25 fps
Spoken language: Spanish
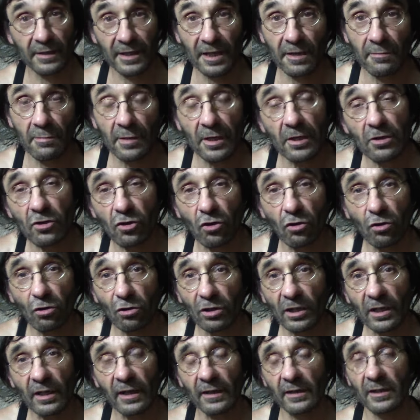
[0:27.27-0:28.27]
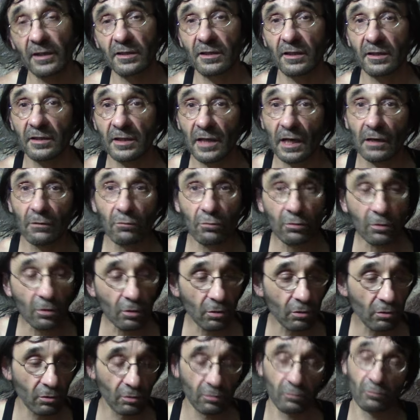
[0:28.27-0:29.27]
diversos orígenes y
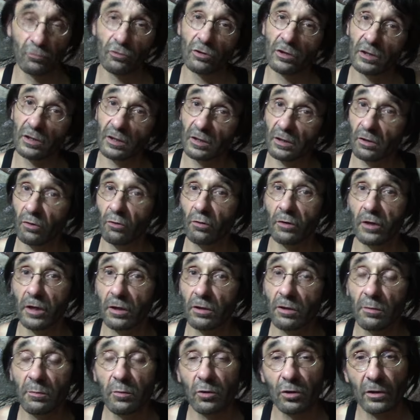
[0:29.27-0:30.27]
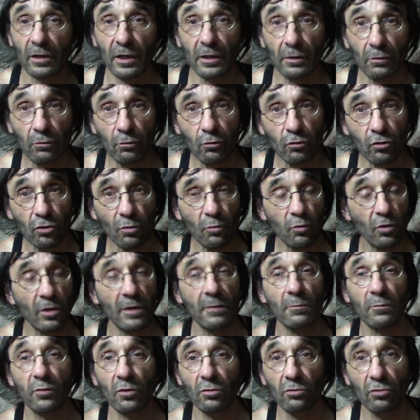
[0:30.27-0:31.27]
algunos muy jodidos porque incluso
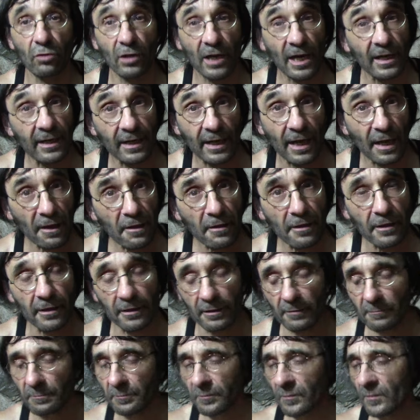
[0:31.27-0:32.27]
pueden provocar cáncer.